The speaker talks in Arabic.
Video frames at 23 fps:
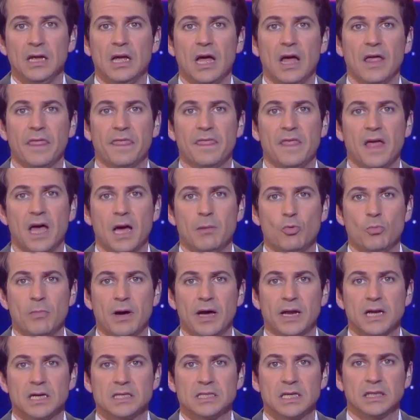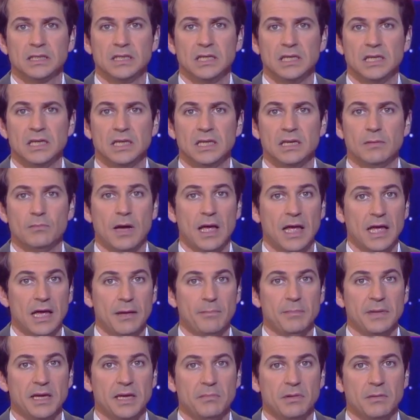أثناء ممارساته
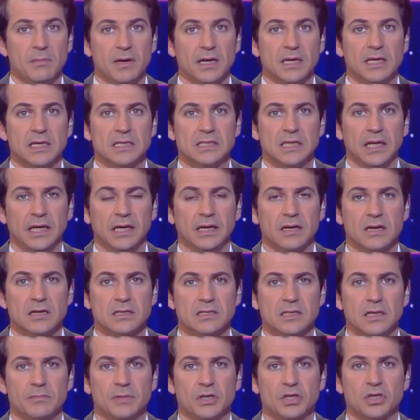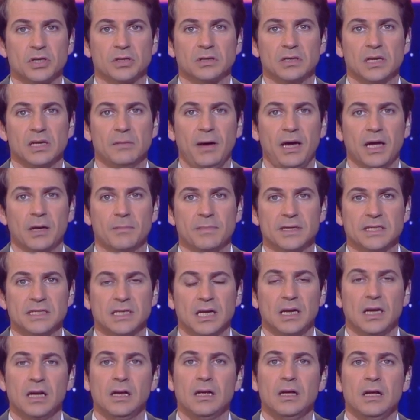لمهامه بمركز الحراسة بشاطئ البحر
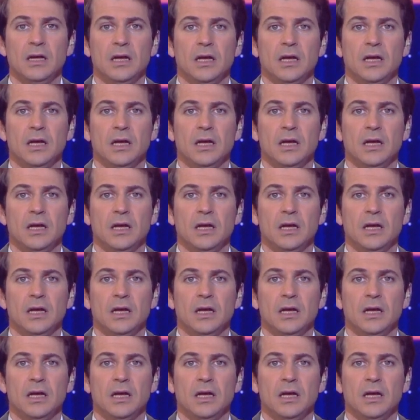بسلا